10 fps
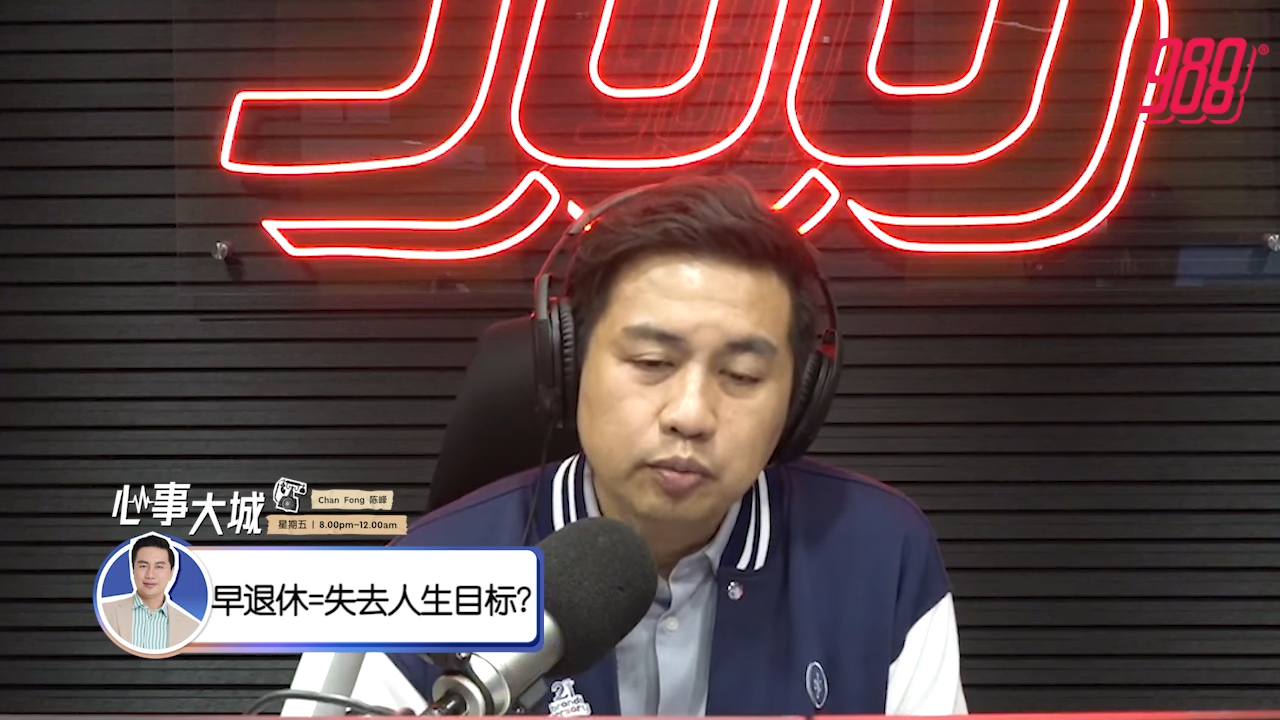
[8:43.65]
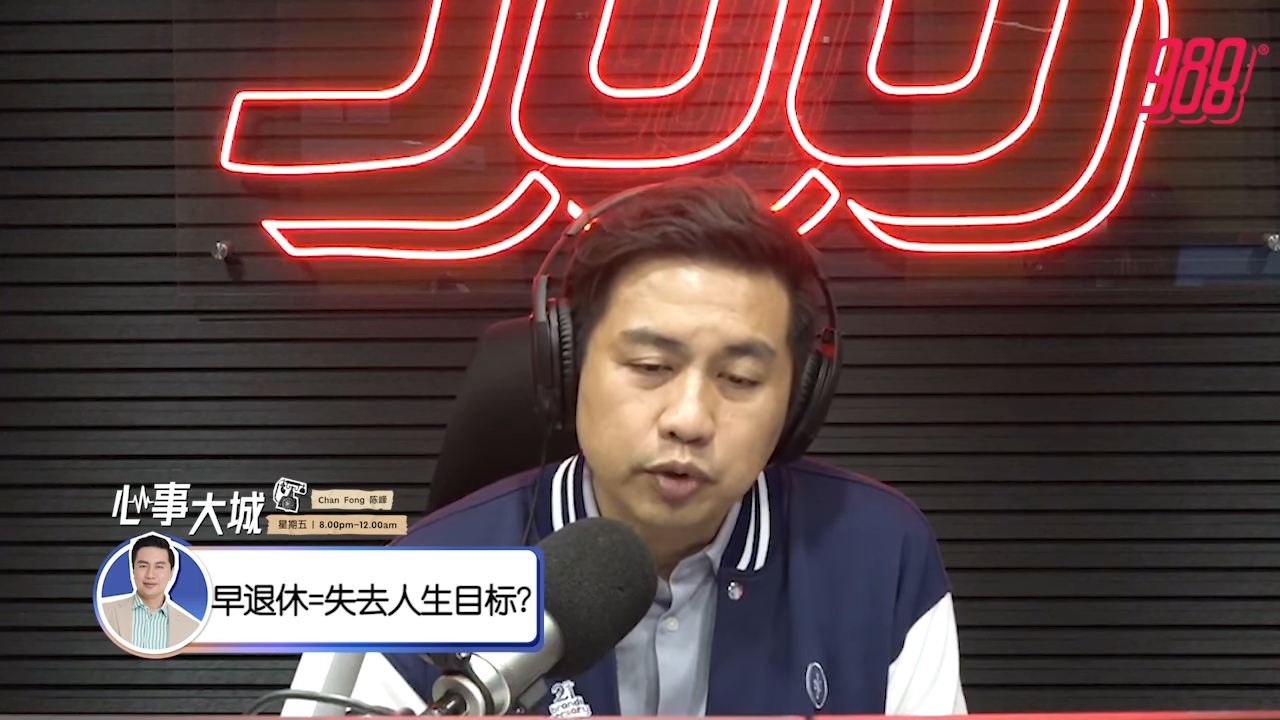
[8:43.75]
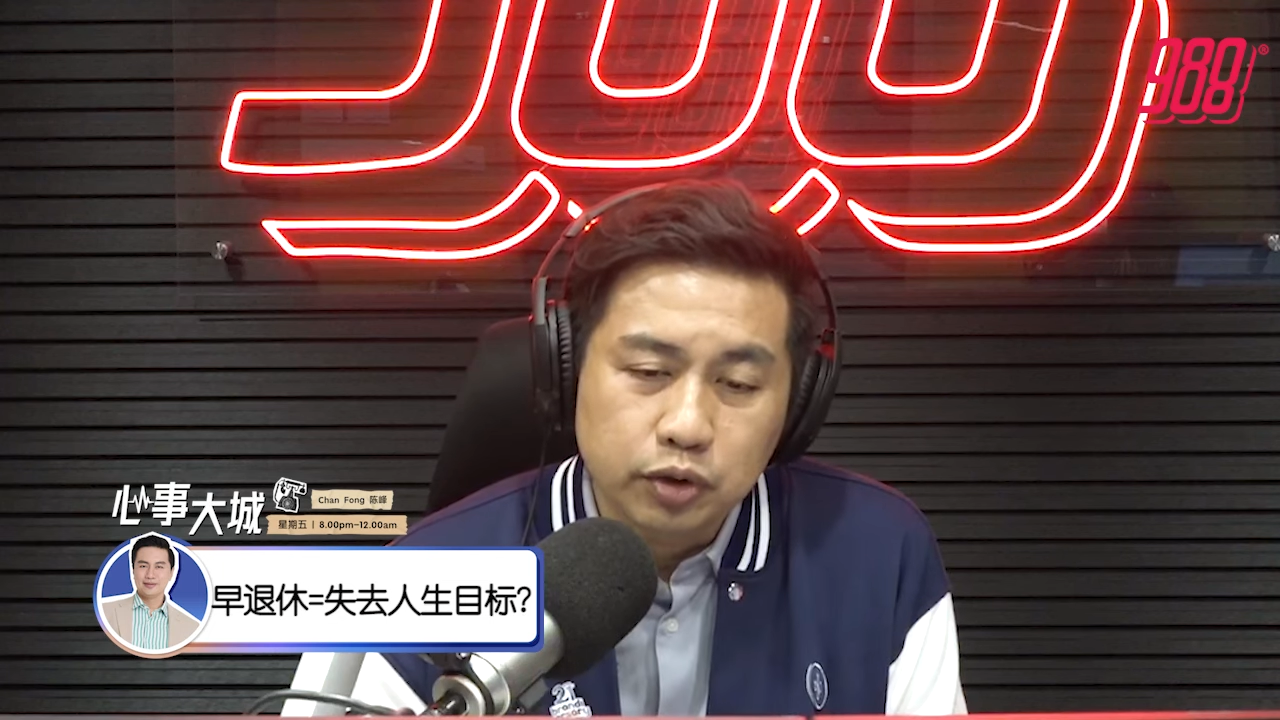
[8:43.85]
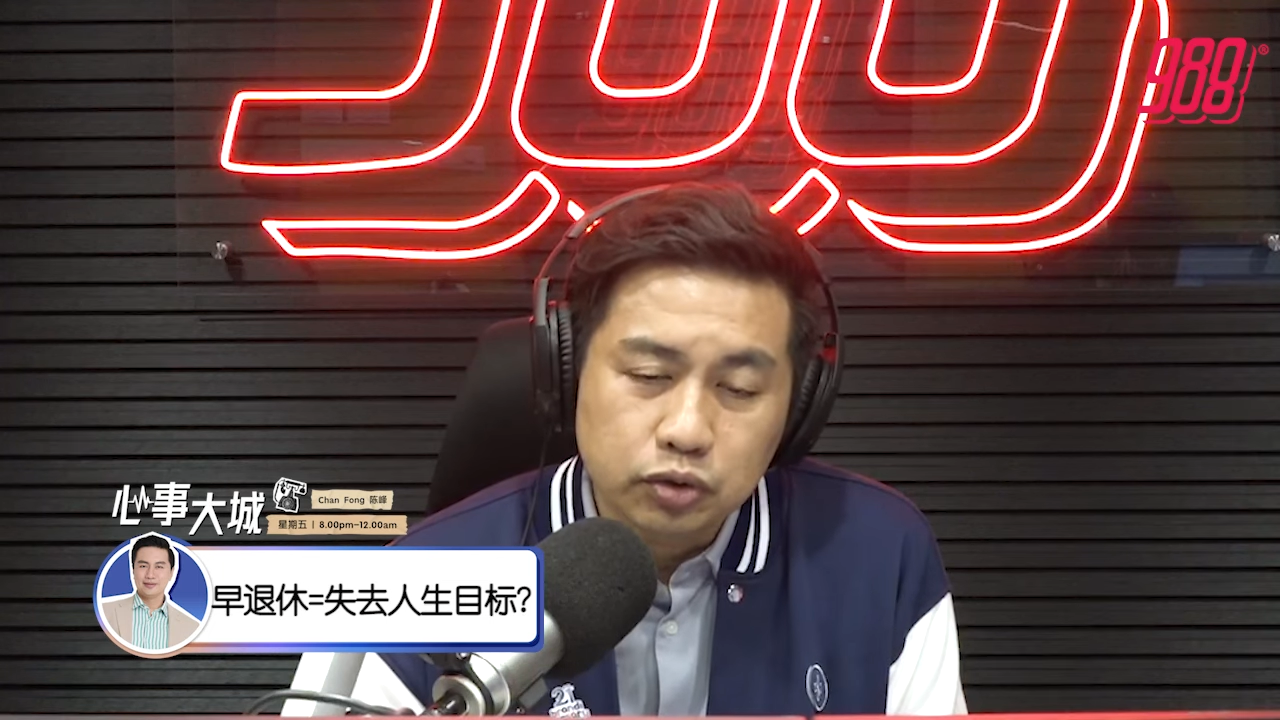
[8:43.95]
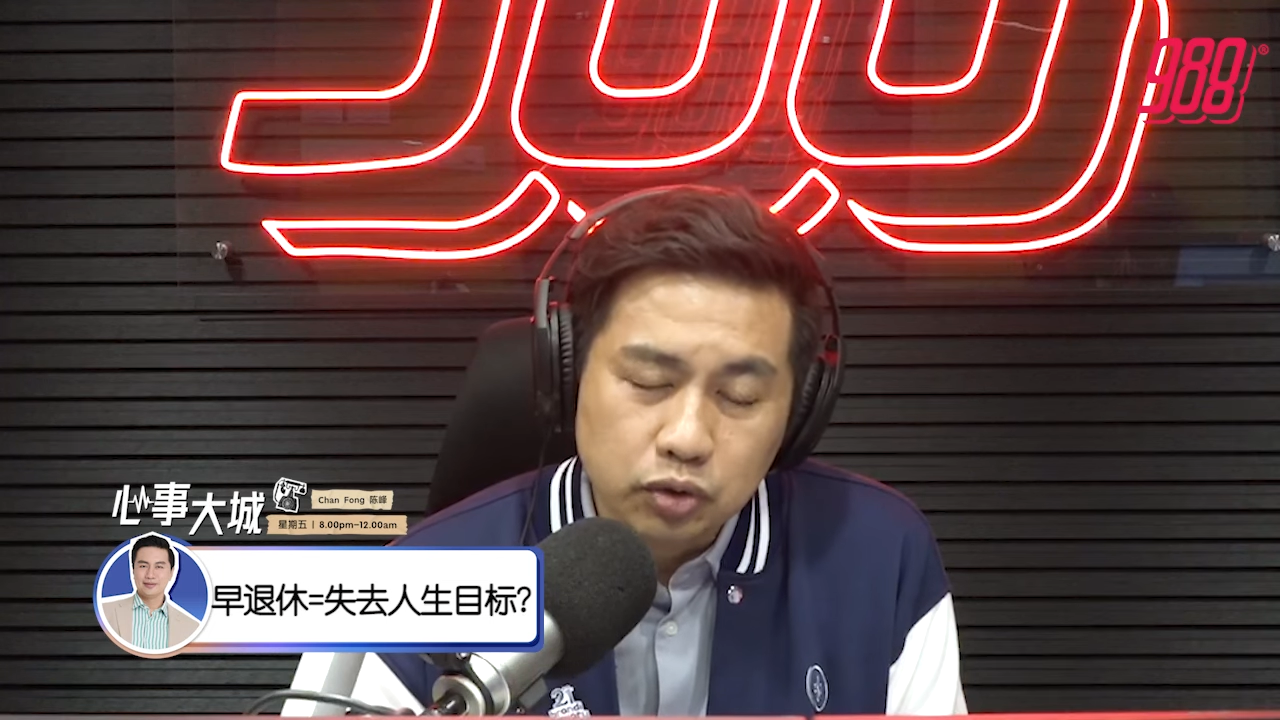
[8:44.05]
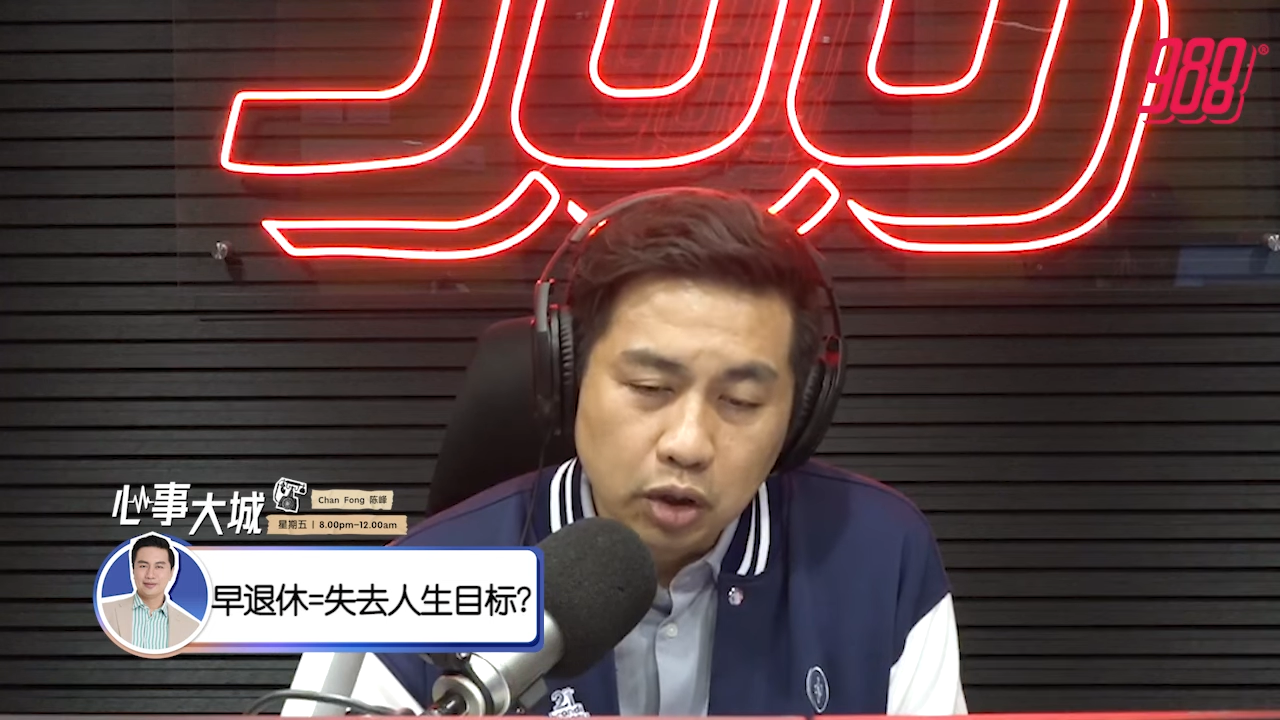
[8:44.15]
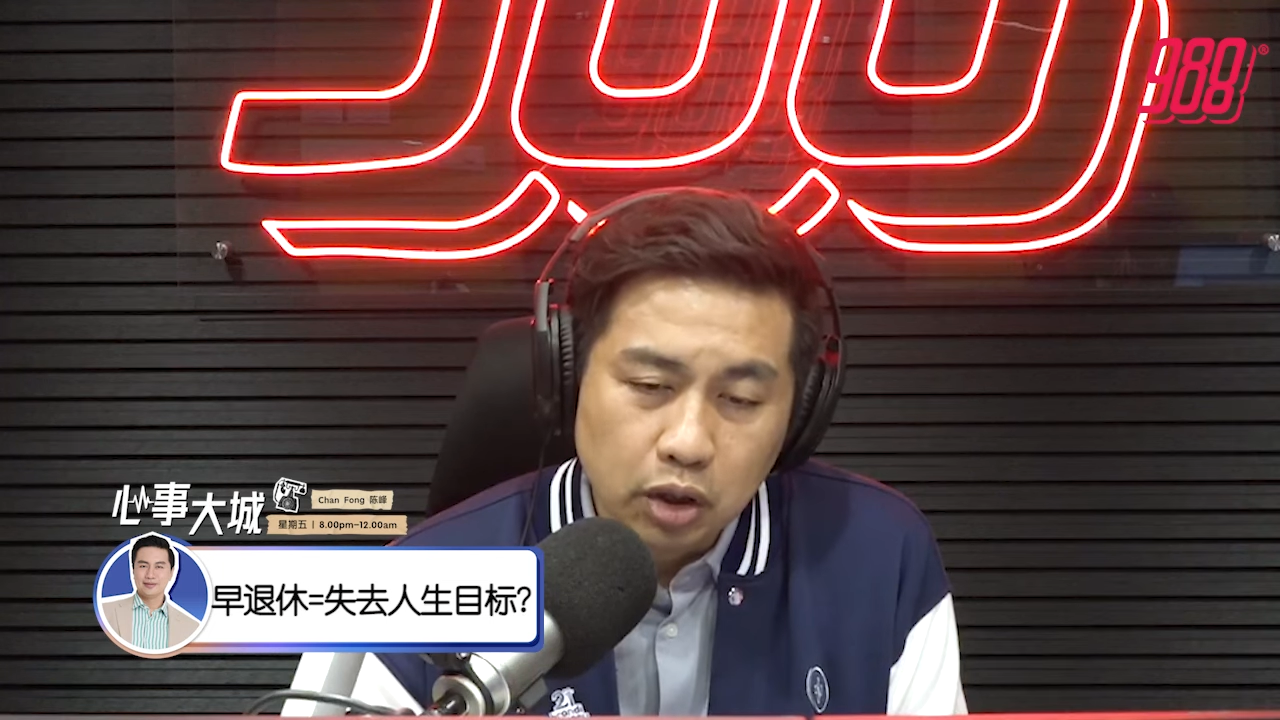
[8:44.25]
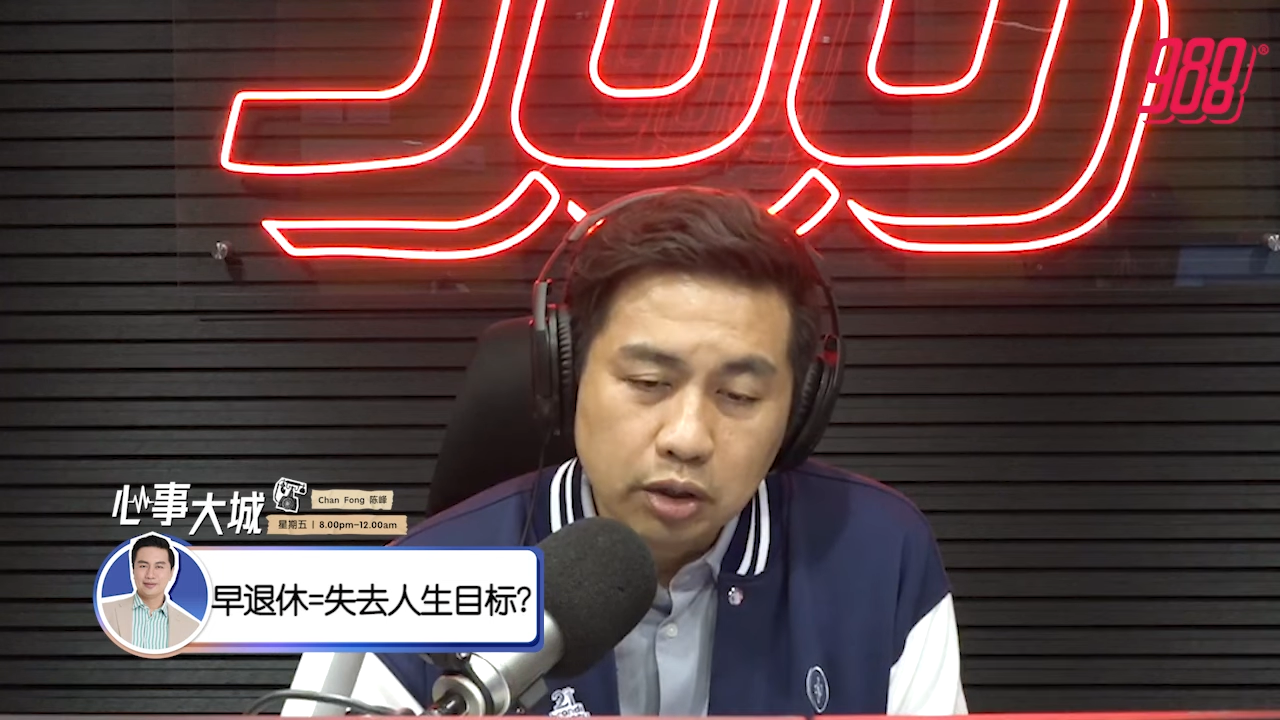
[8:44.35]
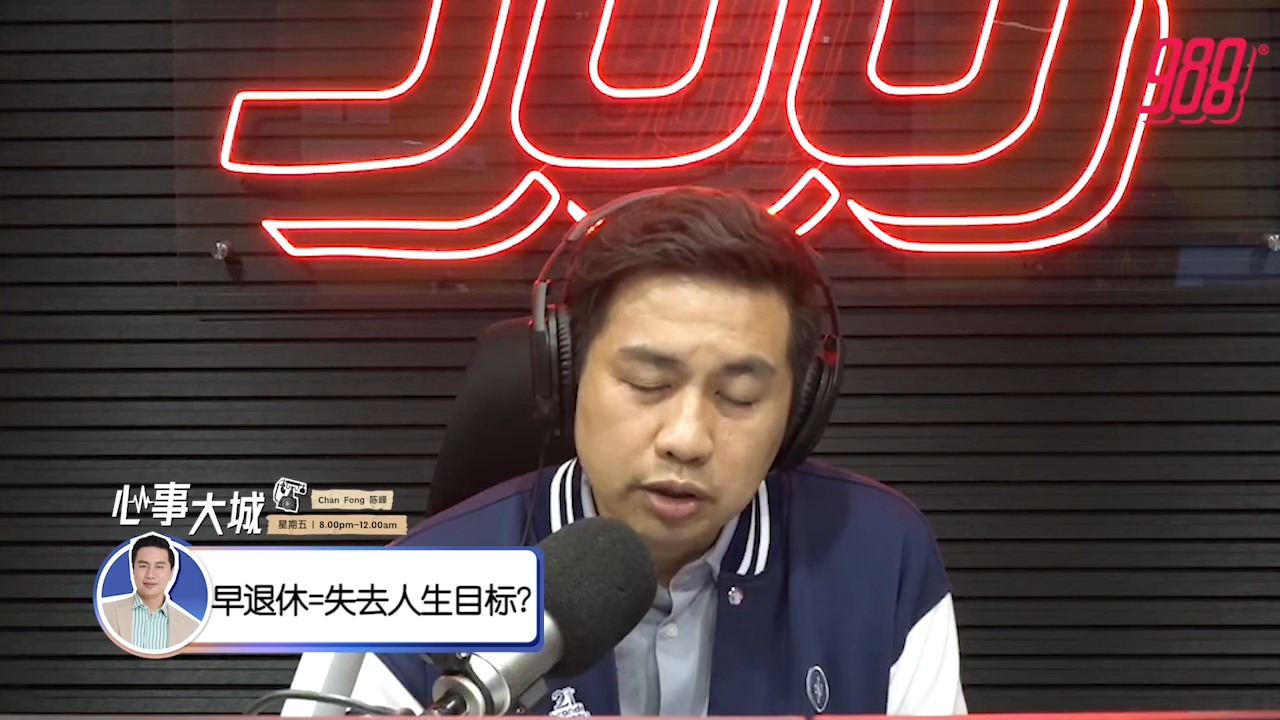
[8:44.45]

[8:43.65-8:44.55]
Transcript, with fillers: 比如说